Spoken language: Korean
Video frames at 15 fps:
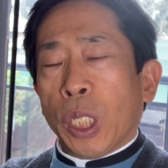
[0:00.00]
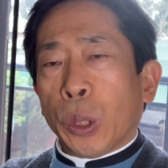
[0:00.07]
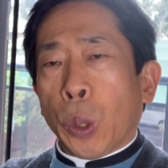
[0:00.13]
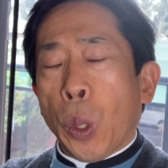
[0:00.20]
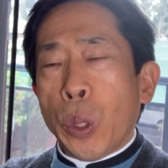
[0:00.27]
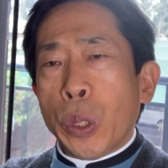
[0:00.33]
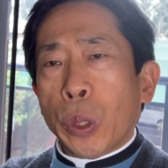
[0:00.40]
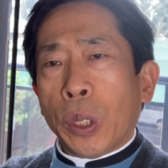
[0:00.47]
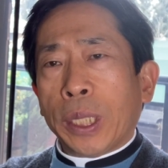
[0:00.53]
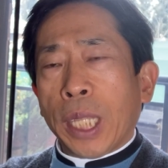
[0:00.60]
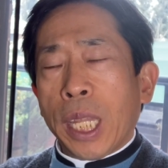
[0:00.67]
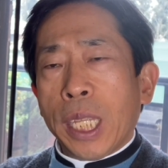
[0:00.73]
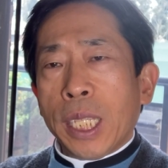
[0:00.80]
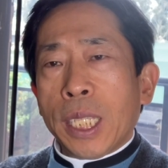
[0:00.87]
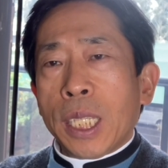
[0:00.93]
동료를
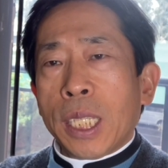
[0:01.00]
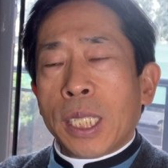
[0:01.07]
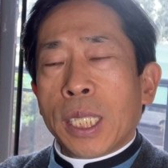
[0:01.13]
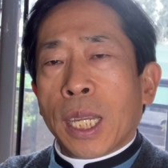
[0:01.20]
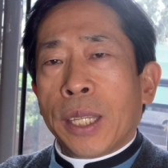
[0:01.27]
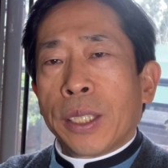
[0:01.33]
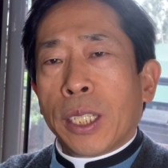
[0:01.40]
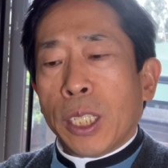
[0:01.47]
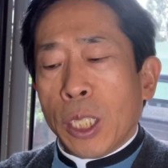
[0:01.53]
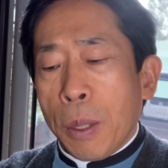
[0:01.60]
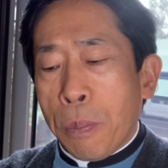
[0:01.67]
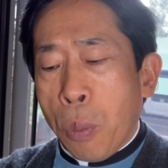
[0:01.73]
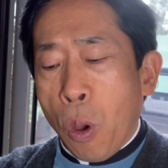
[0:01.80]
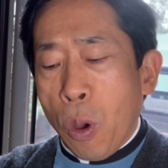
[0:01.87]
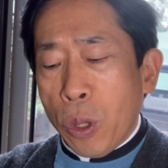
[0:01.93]
때리기 시작한다는 이
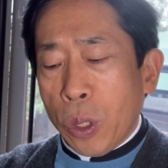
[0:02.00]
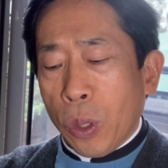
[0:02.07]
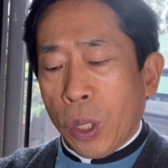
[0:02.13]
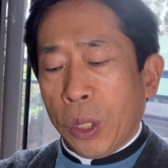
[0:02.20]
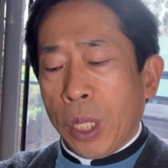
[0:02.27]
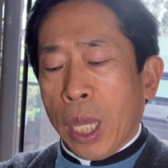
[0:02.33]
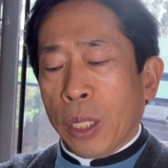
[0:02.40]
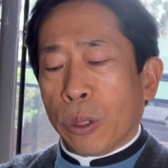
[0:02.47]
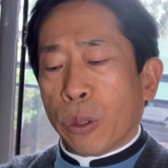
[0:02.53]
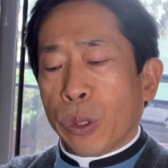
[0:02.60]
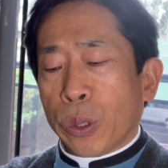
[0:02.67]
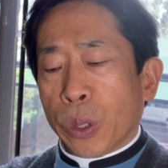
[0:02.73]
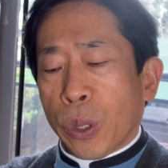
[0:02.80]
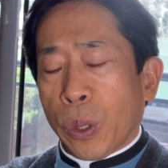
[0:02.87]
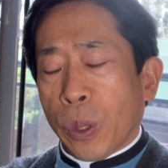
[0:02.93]
폭력에 대한
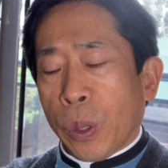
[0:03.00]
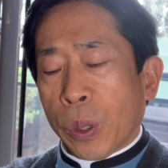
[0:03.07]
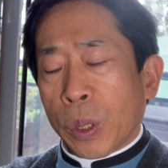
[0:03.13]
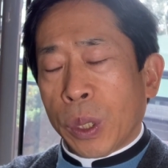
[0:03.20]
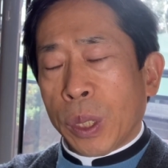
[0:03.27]
거죠.